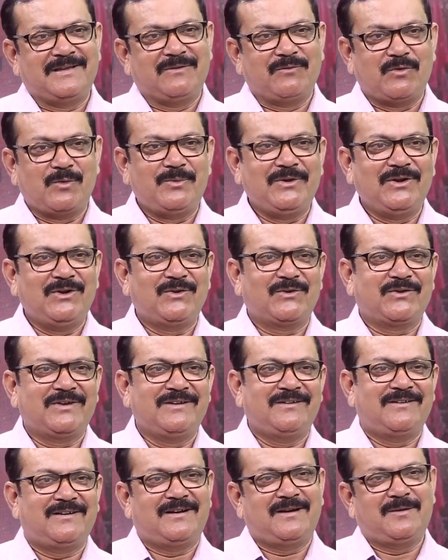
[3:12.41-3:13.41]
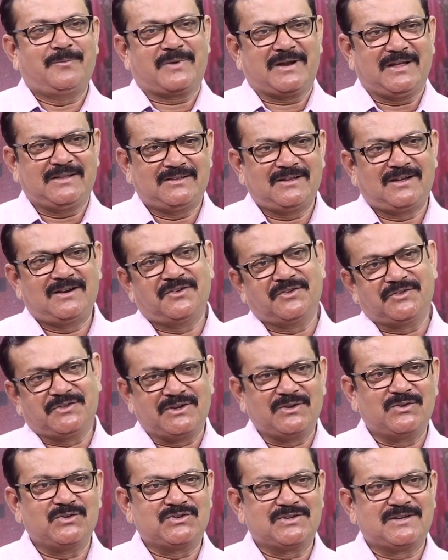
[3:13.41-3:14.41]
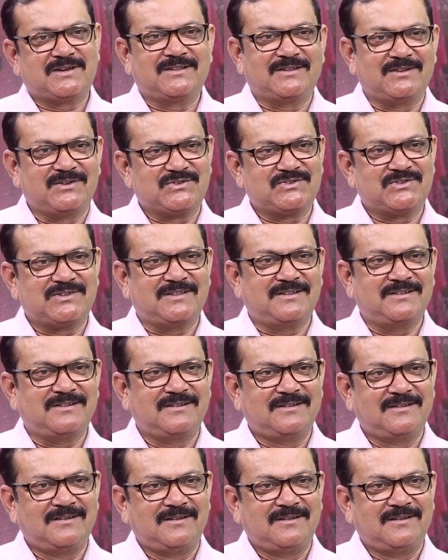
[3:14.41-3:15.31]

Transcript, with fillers: ఏఓబీలోకి ఆ ప్రాంతాలను తిరిగి వచ్చారని తెలుస్తుంది